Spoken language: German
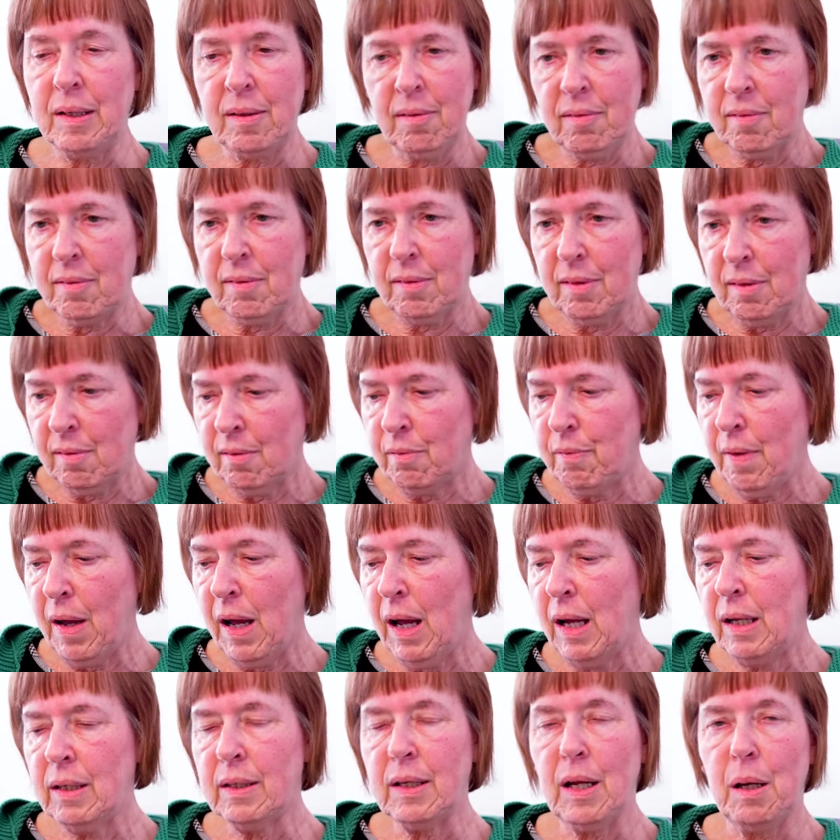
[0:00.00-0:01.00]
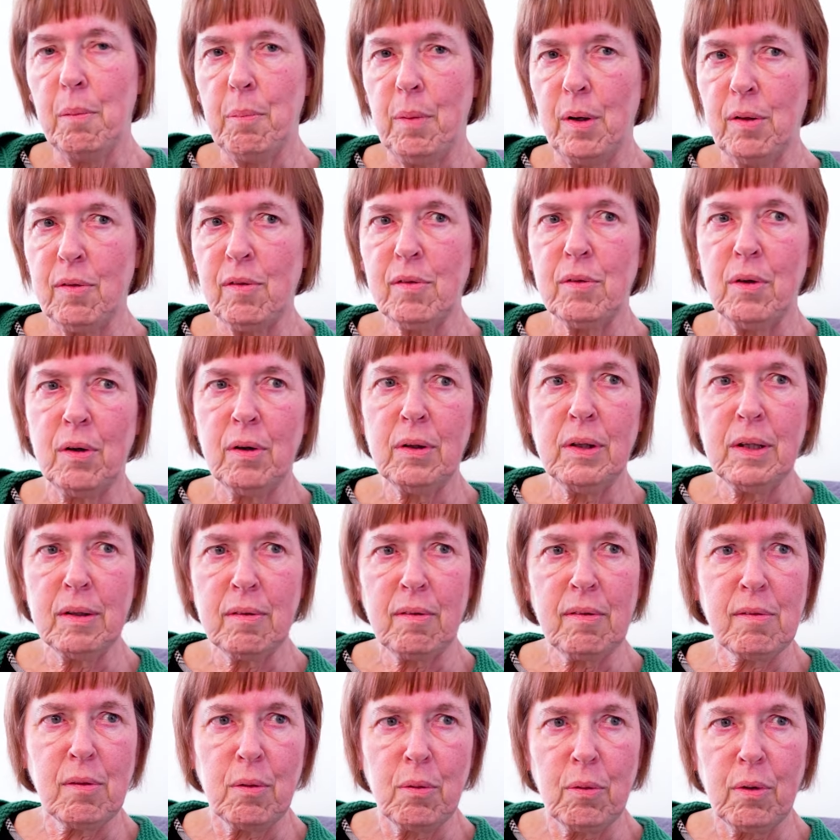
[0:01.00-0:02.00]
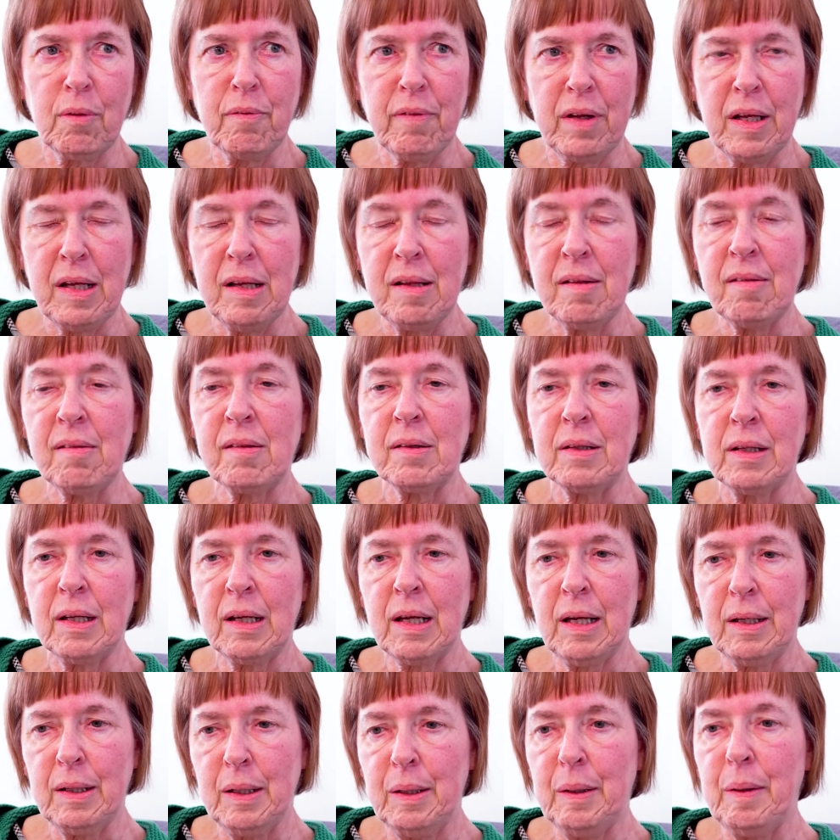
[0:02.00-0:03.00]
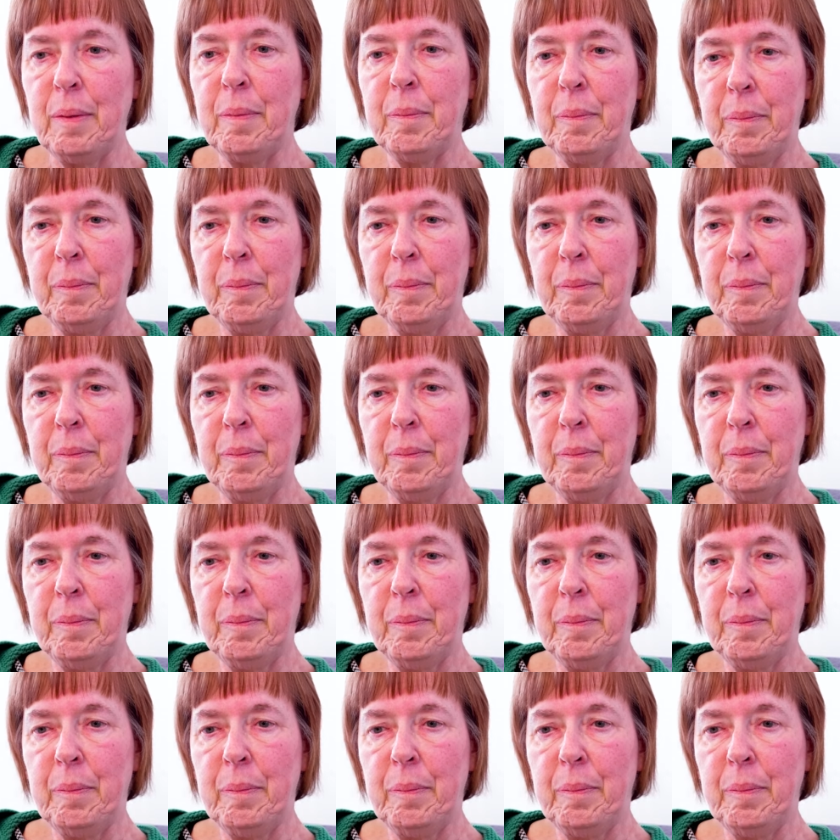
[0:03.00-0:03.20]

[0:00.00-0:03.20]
Das, mhm. das war halt damals noch nicht so gewesen. Gell.